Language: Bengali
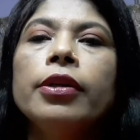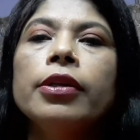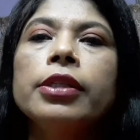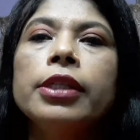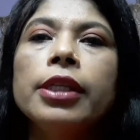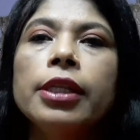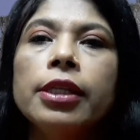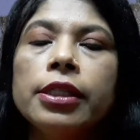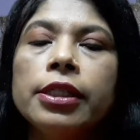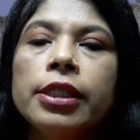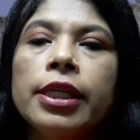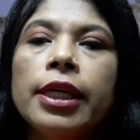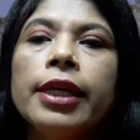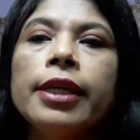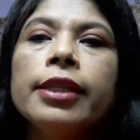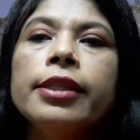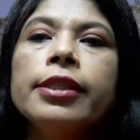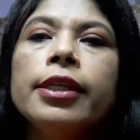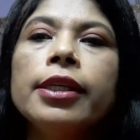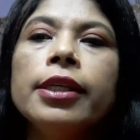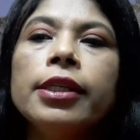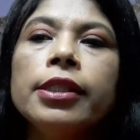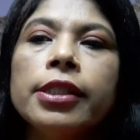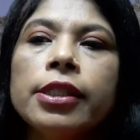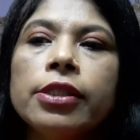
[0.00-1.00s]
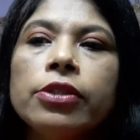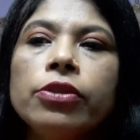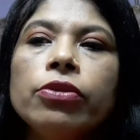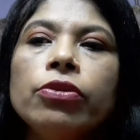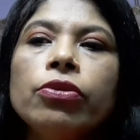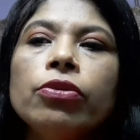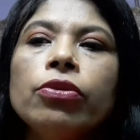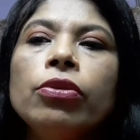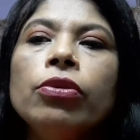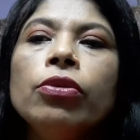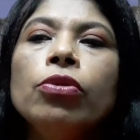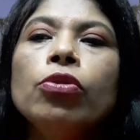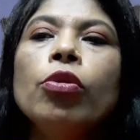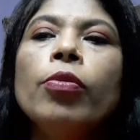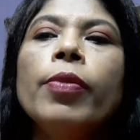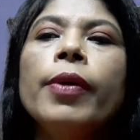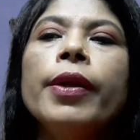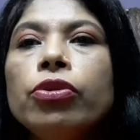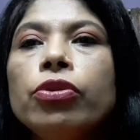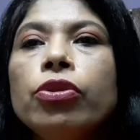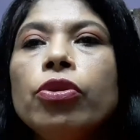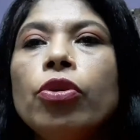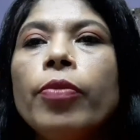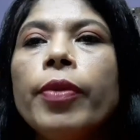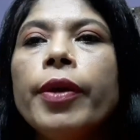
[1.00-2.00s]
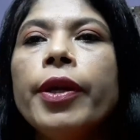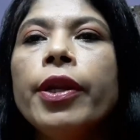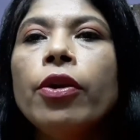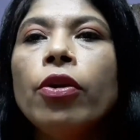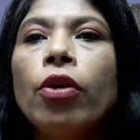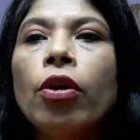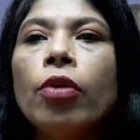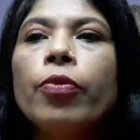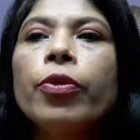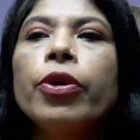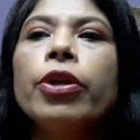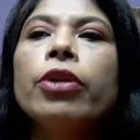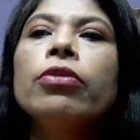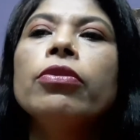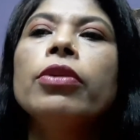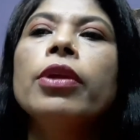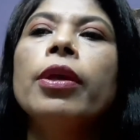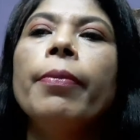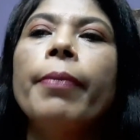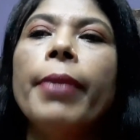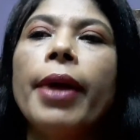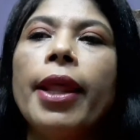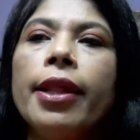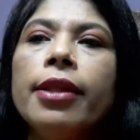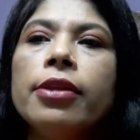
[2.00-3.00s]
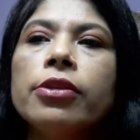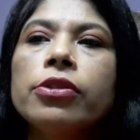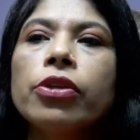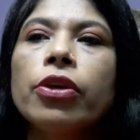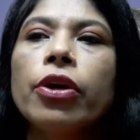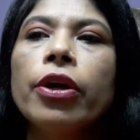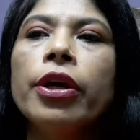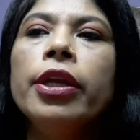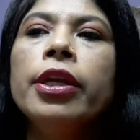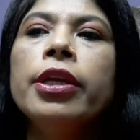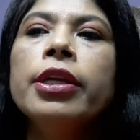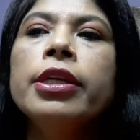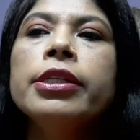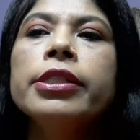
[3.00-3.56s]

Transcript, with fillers: সেই সেক্ষেত্রে সেজন্য ওভারি যদি ওভারিয়ান হরমোনের কোনো ইম্যালেন্স হয়